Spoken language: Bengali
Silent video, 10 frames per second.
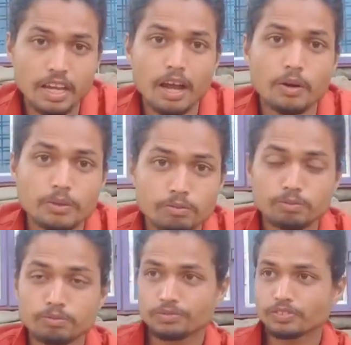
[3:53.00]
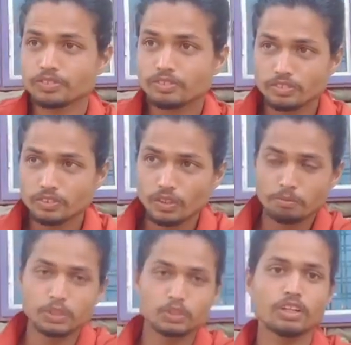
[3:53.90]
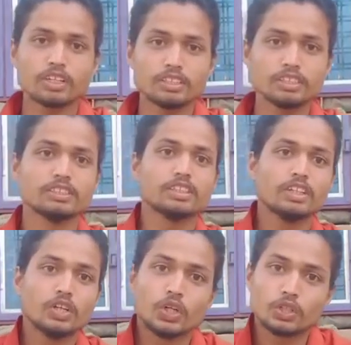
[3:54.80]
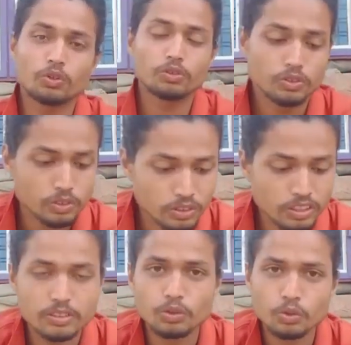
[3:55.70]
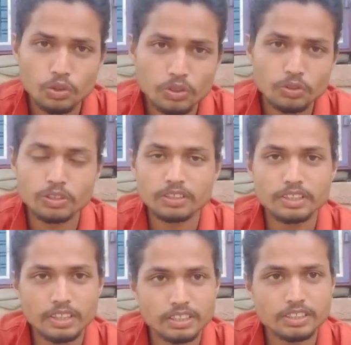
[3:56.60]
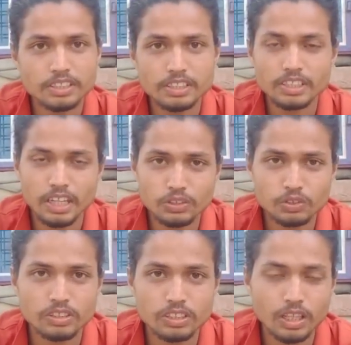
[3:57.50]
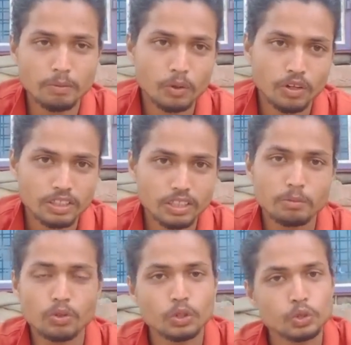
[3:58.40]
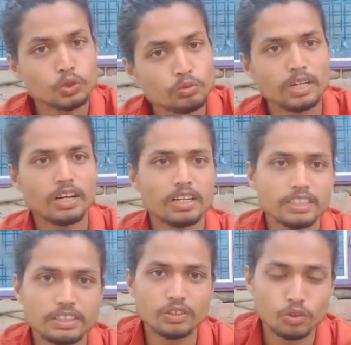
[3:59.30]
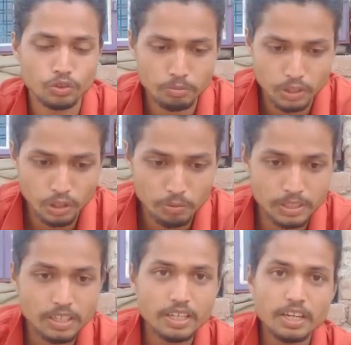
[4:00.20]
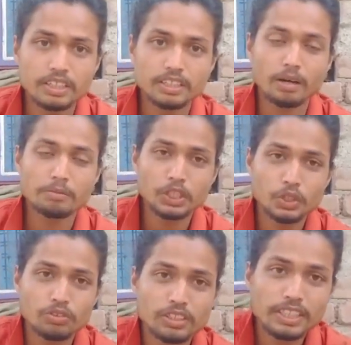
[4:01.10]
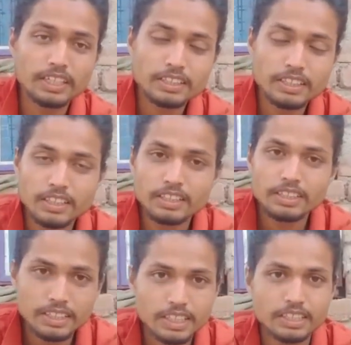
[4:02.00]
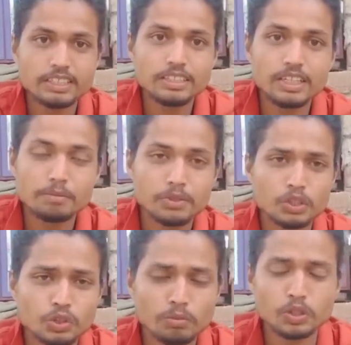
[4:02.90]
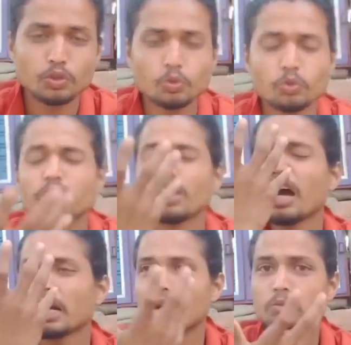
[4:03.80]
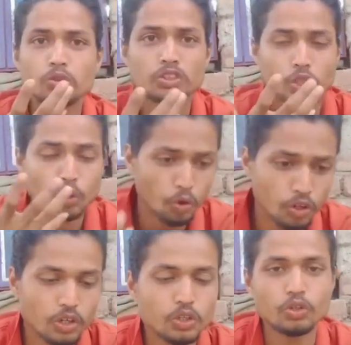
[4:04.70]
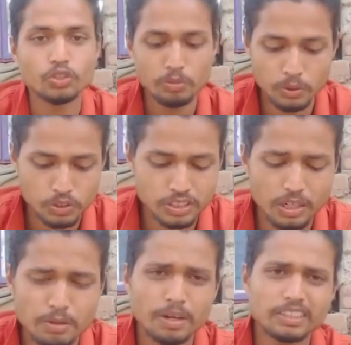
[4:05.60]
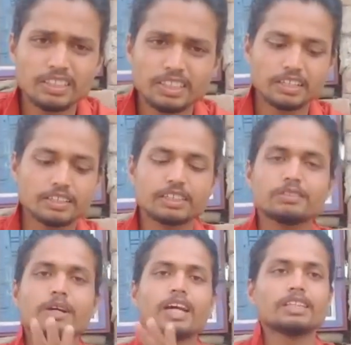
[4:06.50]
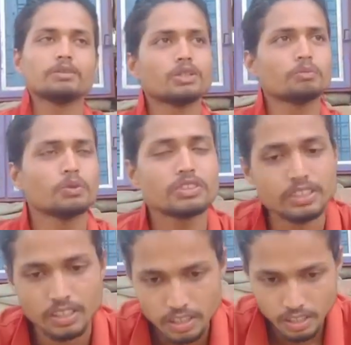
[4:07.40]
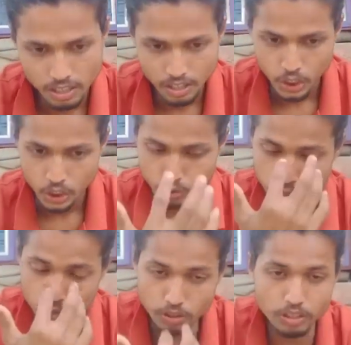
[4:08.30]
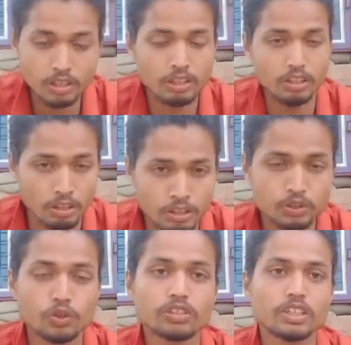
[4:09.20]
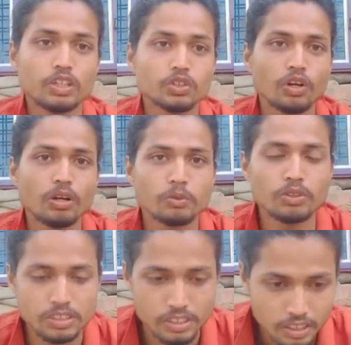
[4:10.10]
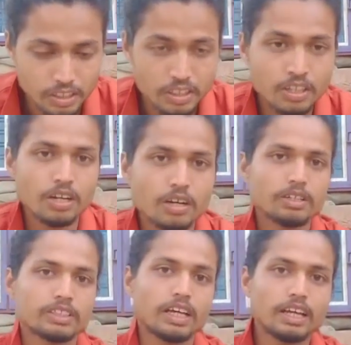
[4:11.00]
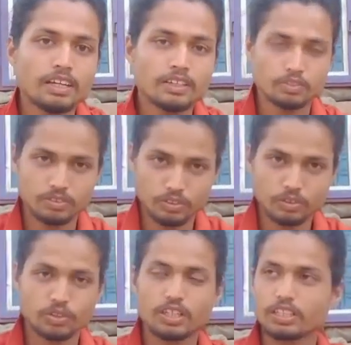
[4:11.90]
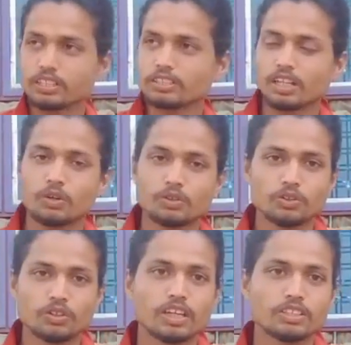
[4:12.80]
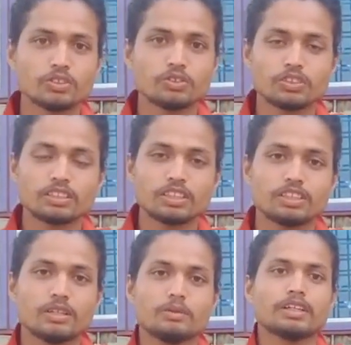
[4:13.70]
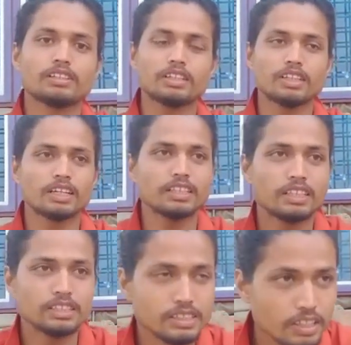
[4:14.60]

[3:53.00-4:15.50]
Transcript: আমি ভিতরে গেছি তখন তিন দুটো টিটিনাস দিয়েছে সেলাইন চলছে তারপর ওখান থেকে বললো নতুন বিল্ডিংয়ে নিয়ে নতুন বিল্ডিংয়ে নামিয়ে যখন গেট থেকে নিয়ে যাচ্ছি লিফটের সময় তখন নাক আর মুখ থেকে কল গলে রক্ত বেরোচ্ছে আর আমি মাথা জাগিয়ে রেখেছি আমার হাতে ব্যথা পড়ছে শুধু চোখ থেকে জল পড়ছে আমার দাদা ধরে আছে আর সায়ন ধরে আছে দুজন ঠেলছে আমি মাথাটা জাগিয়ে আছে